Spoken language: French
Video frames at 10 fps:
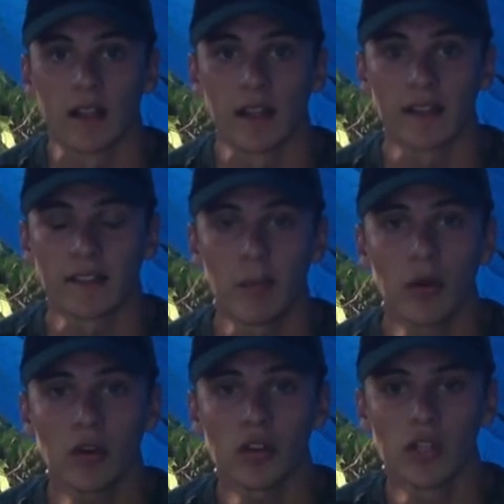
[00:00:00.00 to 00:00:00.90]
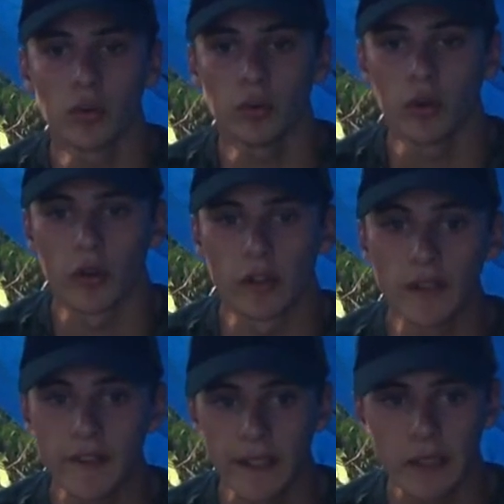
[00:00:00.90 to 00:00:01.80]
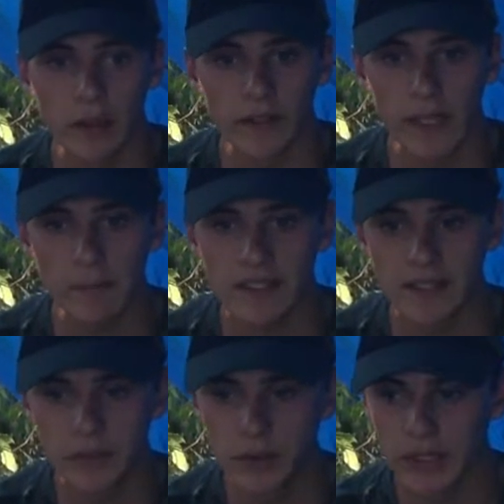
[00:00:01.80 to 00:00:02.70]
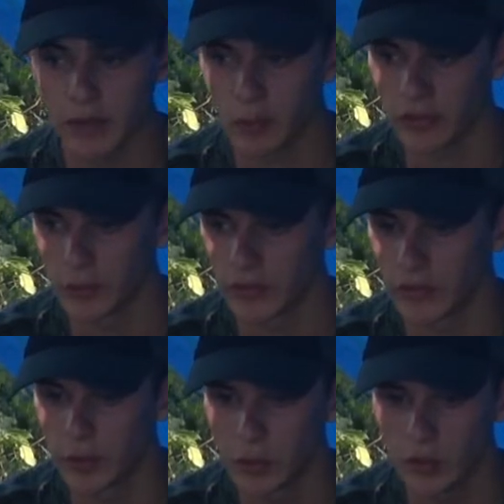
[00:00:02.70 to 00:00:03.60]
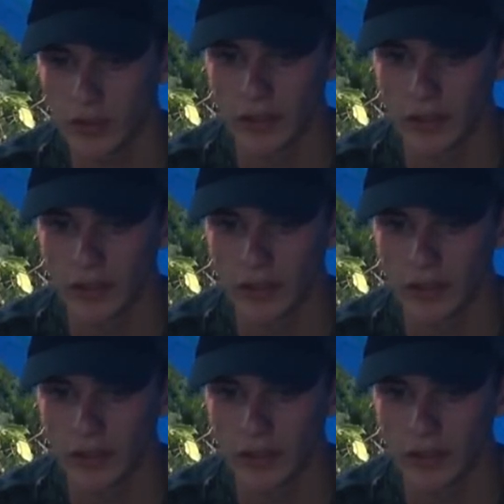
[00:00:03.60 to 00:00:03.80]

Récemment, j'ai eu une, idée euh, très particulière pour faire mes vidéos.